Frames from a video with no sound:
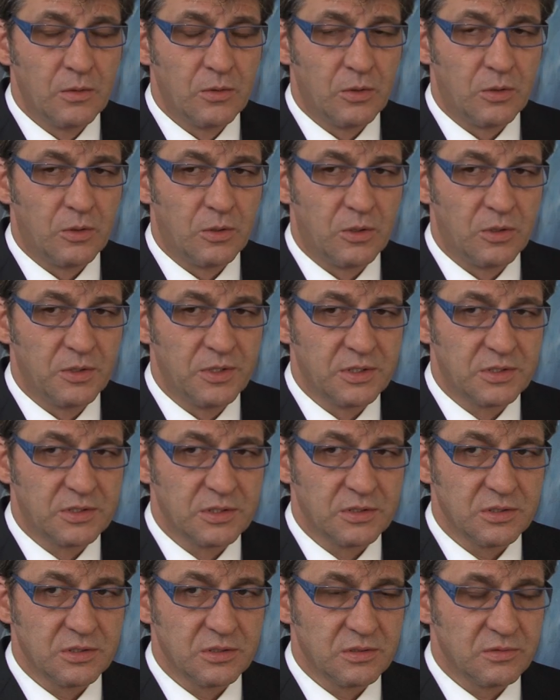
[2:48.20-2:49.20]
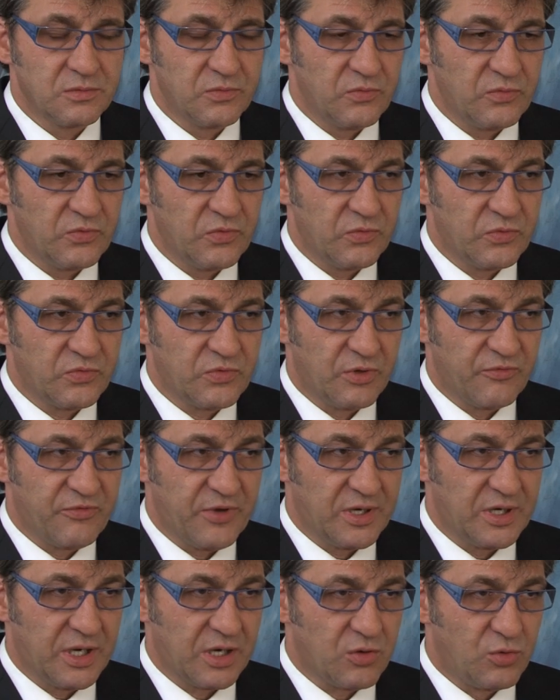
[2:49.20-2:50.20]
Und äh,
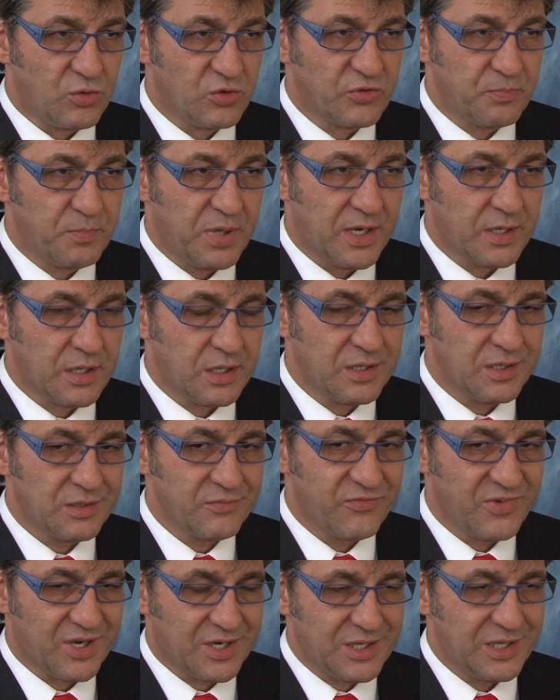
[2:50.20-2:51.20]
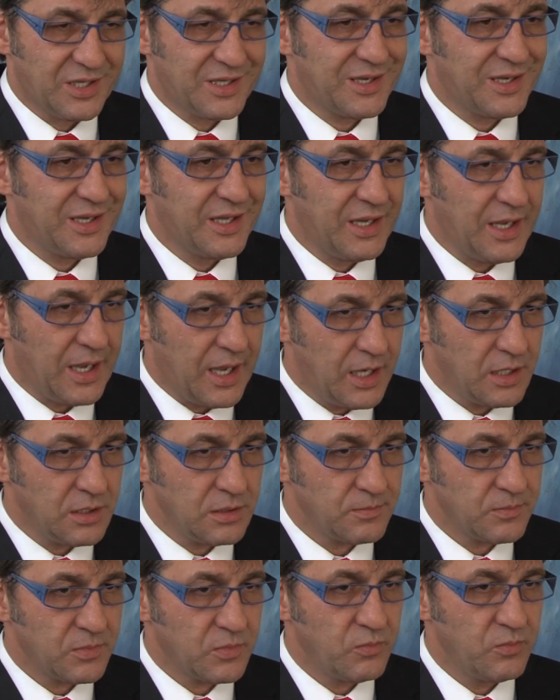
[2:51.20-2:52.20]
Sofern eine Großbank wirklich
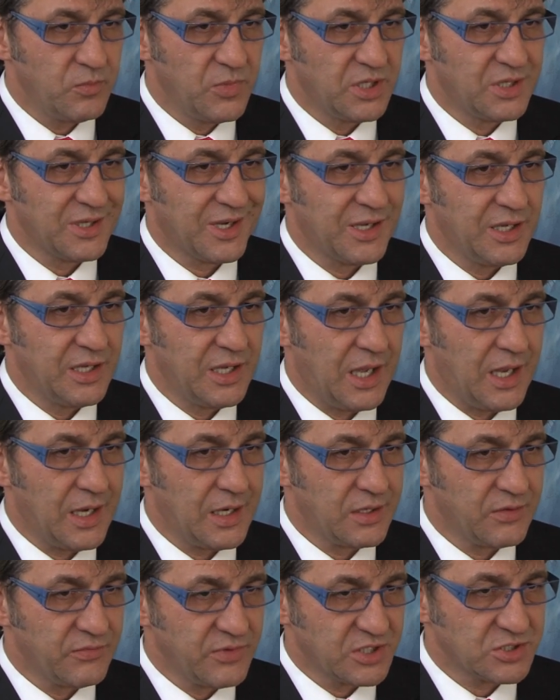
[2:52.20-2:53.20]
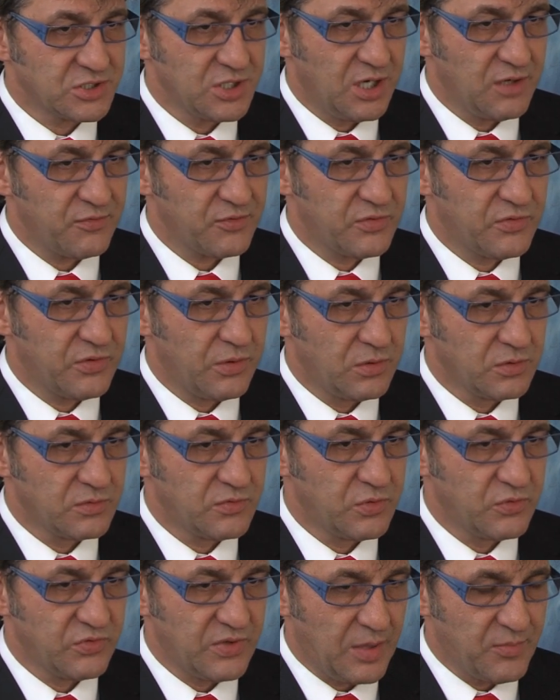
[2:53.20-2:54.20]
real mit der realen Wirtschaft so
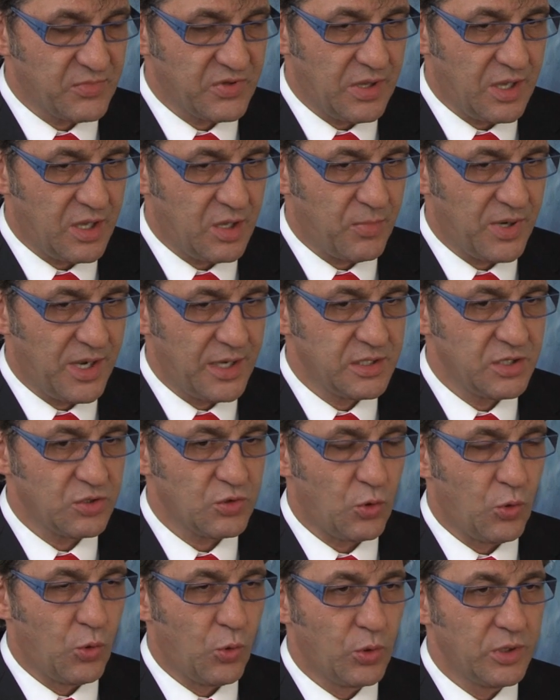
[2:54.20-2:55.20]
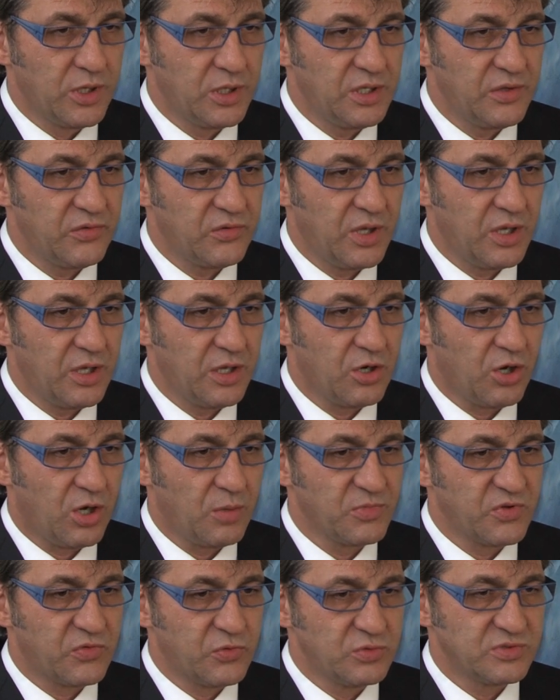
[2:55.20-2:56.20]
zusammenarbeitet, ohne diese
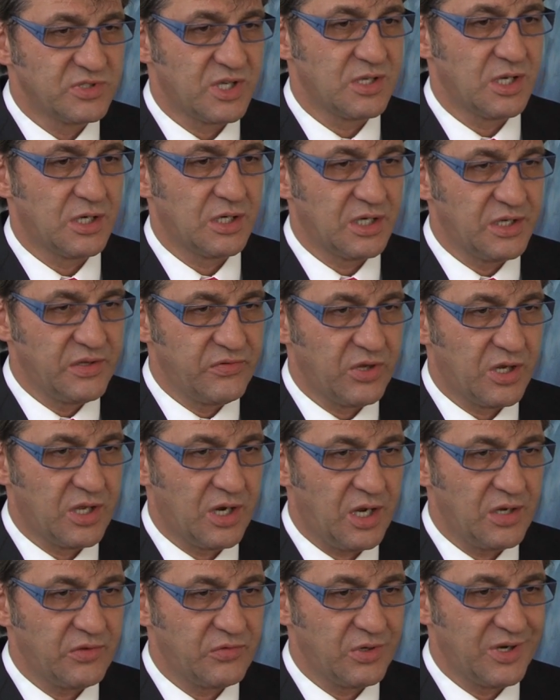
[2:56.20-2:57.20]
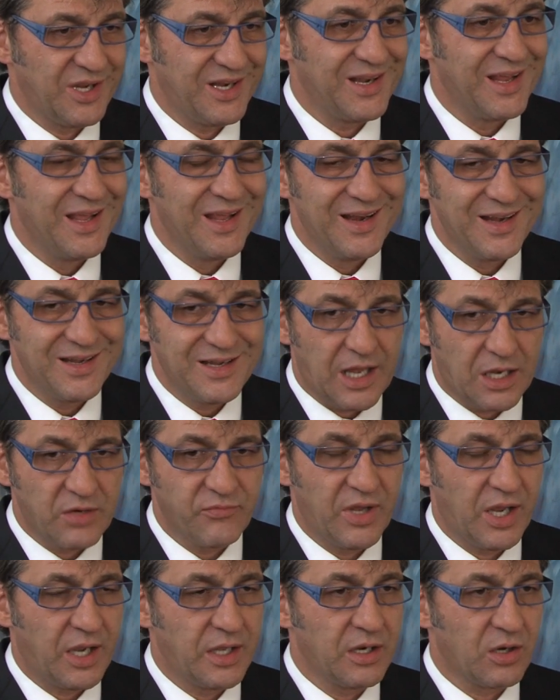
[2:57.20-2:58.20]
enormen zusätzlichen Risiken einzugehen,
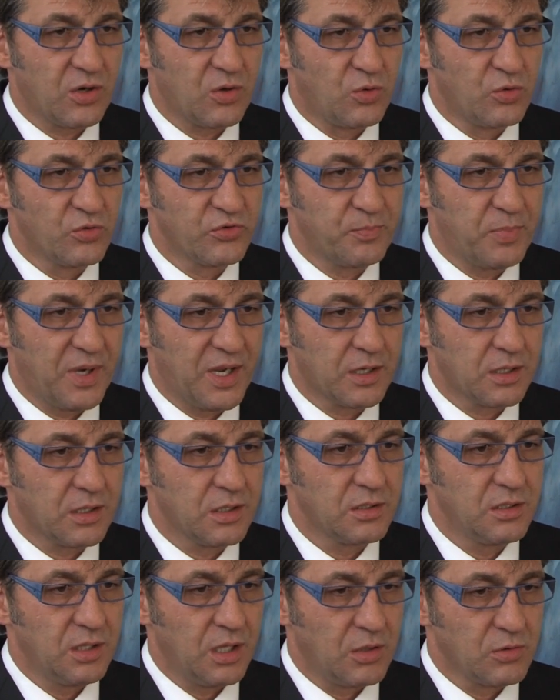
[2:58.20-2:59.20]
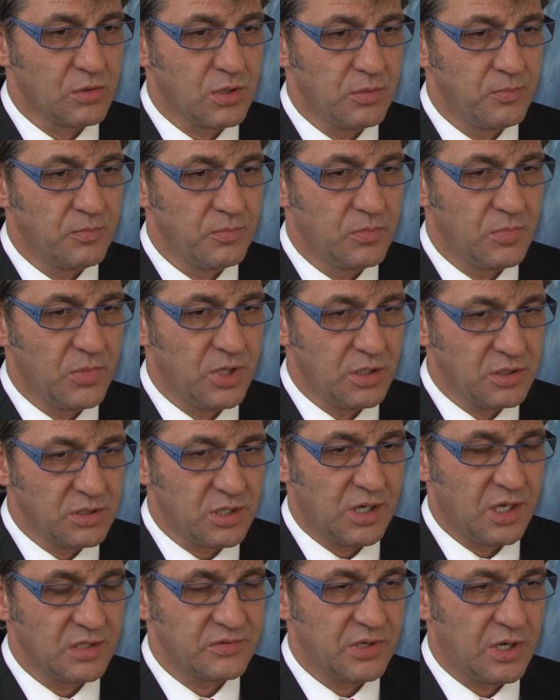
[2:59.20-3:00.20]
dann wäre eine Großbank, die auch im
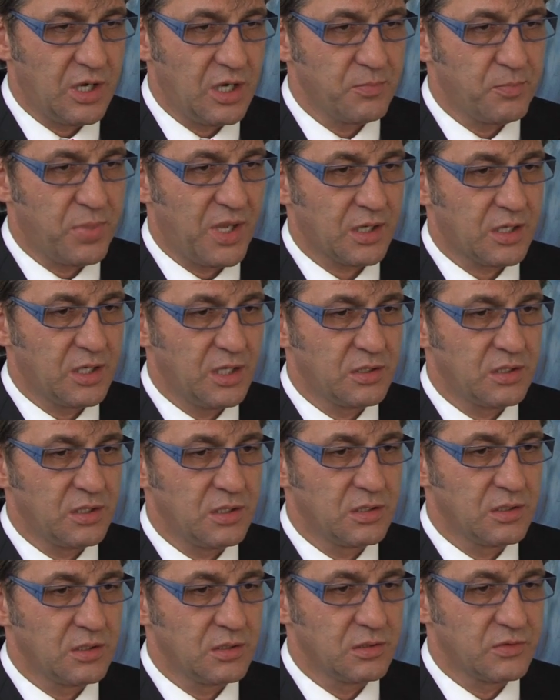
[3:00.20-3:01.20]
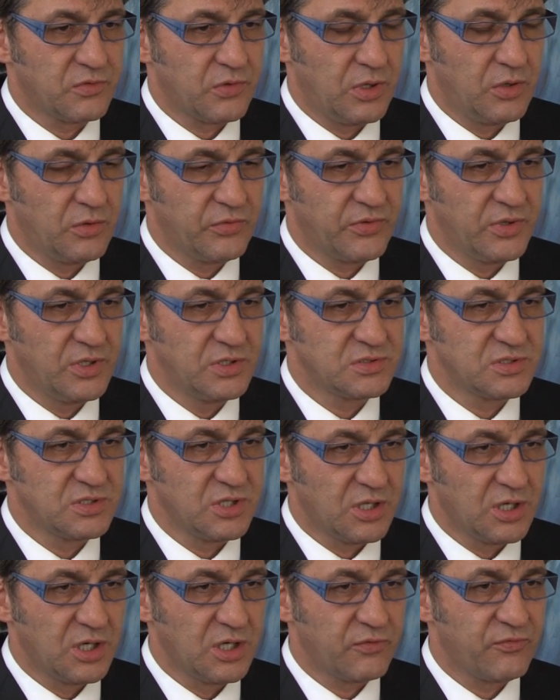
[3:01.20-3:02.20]
internationalen Parkett äh, zu Hause ist,
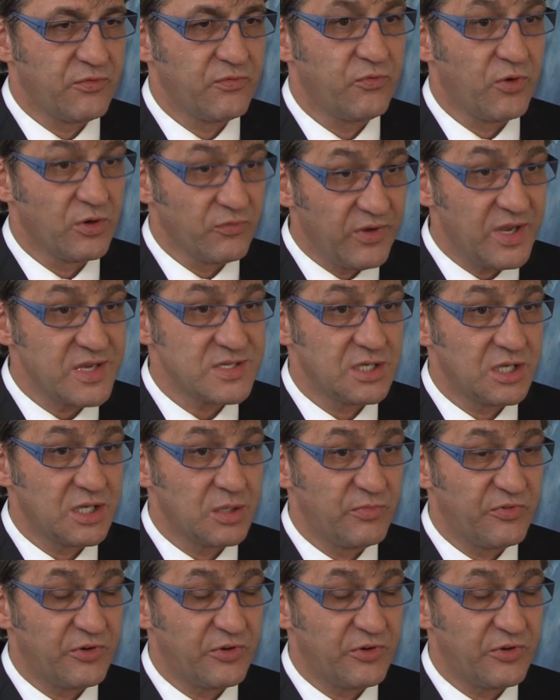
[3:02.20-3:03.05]
sicherlich von wesentlichem